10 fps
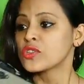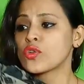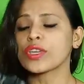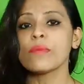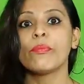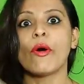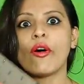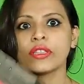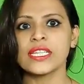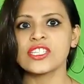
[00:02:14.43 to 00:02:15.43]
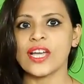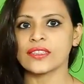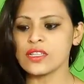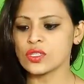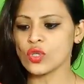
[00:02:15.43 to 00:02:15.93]
जो कि बहुत ही
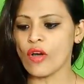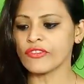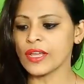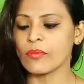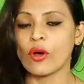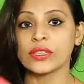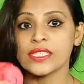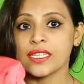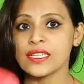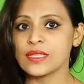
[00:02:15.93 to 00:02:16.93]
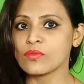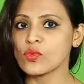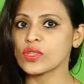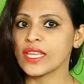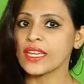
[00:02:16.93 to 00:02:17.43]
ज़्यादा सॉफ्ट है बहुत ही ज़्यादा
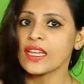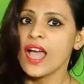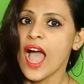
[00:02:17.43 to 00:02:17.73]
स्मूथ है